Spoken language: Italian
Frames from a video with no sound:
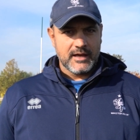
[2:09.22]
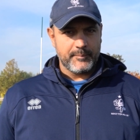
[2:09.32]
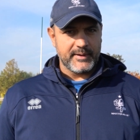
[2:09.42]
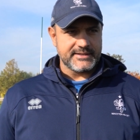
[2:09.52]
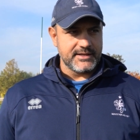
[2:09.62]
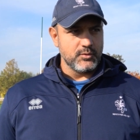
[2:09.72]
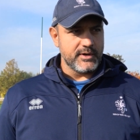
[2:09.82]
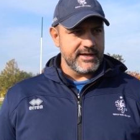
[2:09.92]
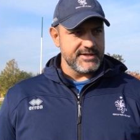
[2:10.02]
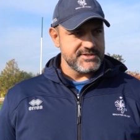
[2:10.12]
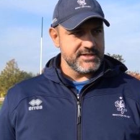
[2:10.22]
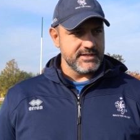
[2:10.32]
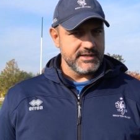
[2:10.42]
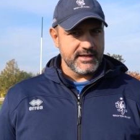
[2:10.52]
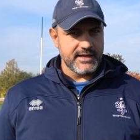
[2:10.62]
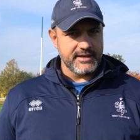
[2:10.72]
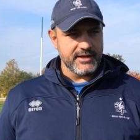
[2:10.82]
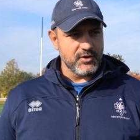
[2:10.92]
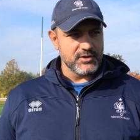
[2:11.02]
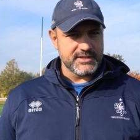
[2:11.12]
a parte Lucchesi e
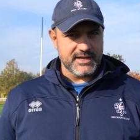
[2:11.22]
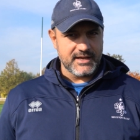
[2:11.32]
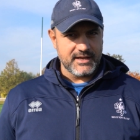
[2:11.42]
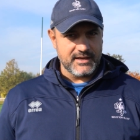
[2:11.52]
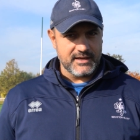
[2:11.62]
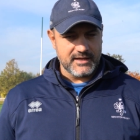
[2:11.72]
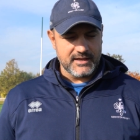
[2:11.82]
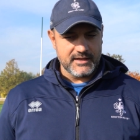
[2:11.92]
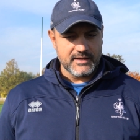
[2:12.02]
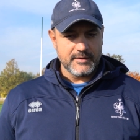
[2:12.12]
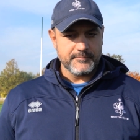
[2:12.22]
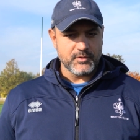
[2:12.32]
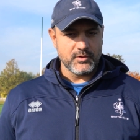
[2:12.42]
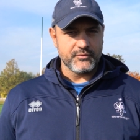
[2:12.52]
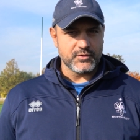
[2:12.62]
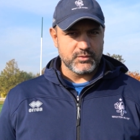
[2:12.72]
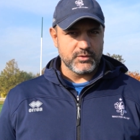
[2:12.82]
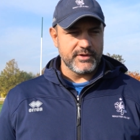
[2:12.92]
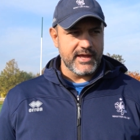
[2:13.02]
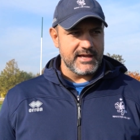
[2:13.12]
Nicotera, ehm, con
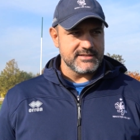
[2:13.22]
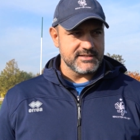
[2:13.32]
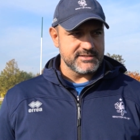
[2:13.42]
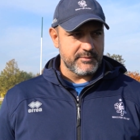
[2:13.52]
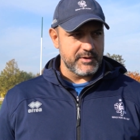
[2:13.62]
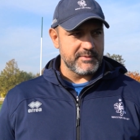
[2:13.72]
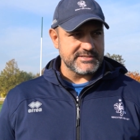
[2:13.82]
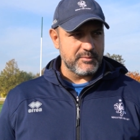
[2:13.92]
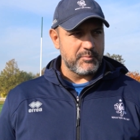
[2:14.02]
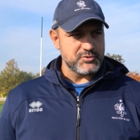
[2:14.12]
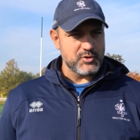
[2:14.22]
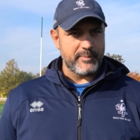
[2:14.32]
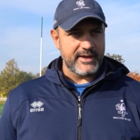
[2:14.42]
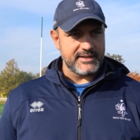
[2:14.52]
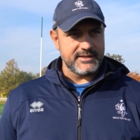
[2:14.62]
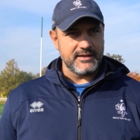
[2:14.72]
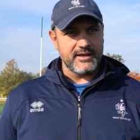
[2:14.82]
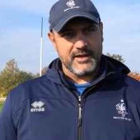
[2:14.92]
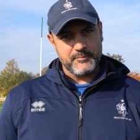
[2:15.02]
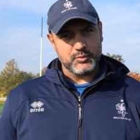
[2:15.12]
l'infortunio di S siamo rimasti un po' scoperti
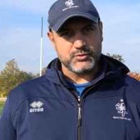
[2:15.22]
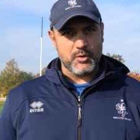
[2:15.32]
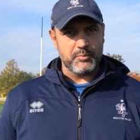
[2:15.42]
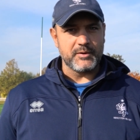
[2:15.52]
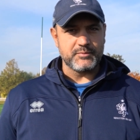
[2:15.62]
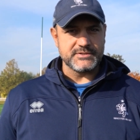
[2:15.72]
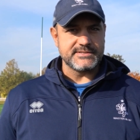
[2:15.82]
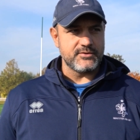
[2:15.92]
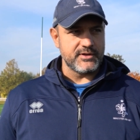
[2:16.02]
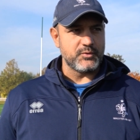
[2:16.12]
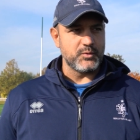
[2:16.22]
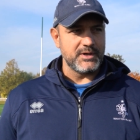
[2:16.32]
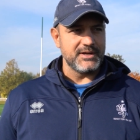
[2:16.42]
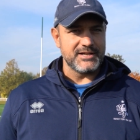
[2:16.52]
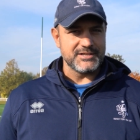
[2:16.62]
e purtroppo è una posizione in cui